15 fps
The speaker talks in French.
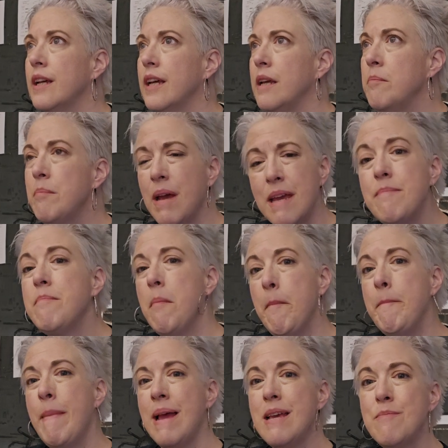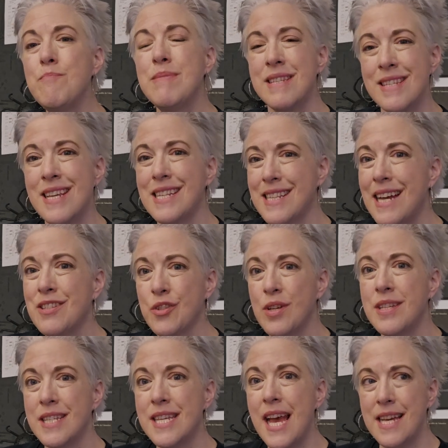Et même, même cette
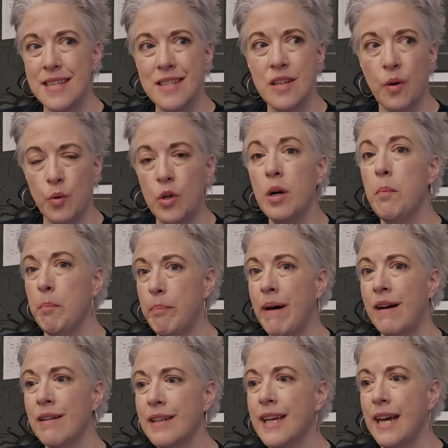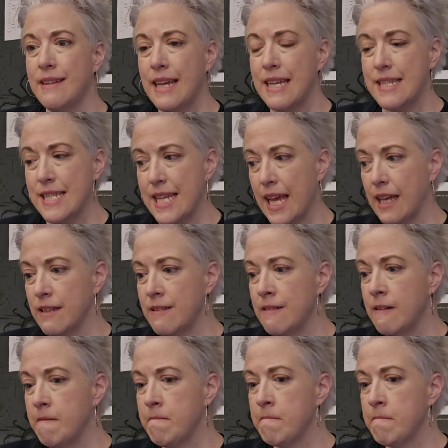association-là, pan-canadienne,